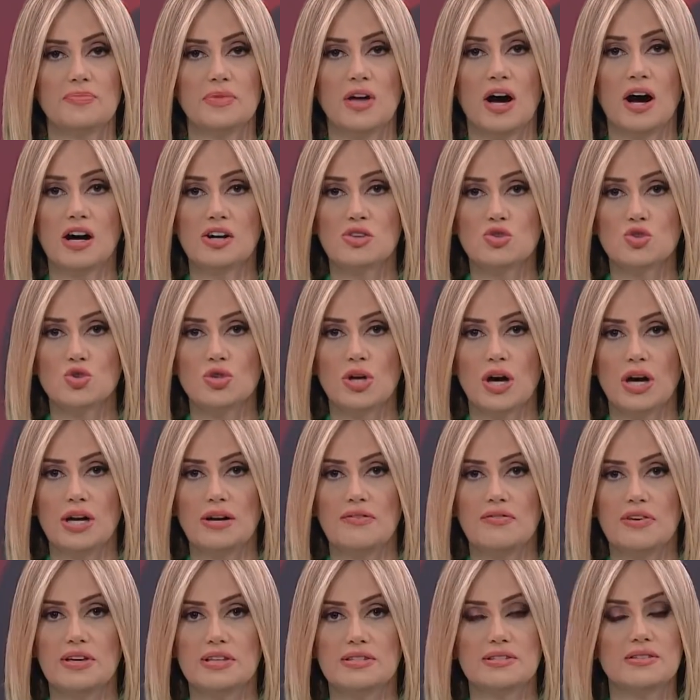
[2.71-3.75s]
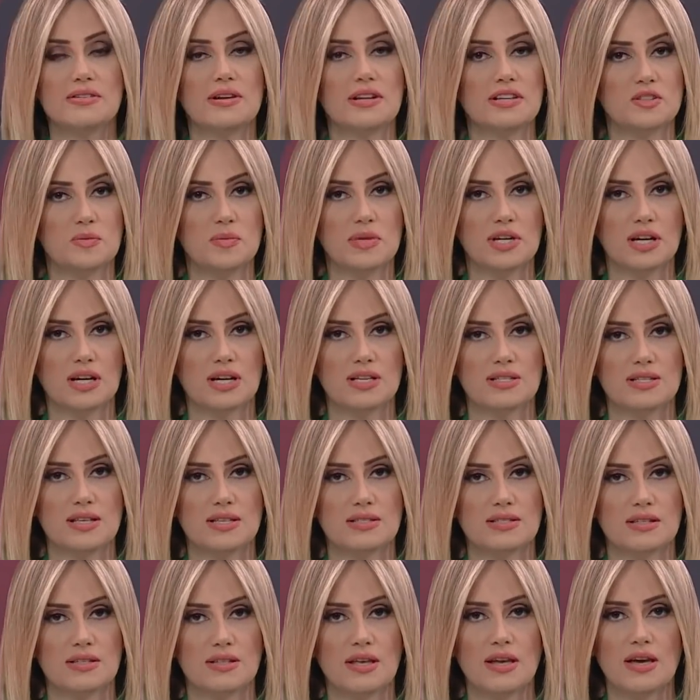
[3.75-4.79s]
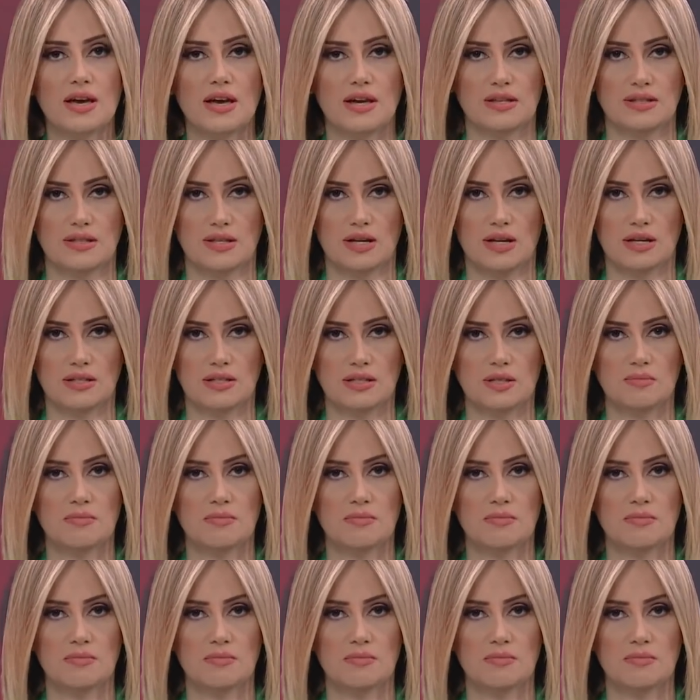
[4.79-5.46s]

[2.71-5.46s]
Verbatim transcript: harç tarifesi resmi gazetede yayınlandı.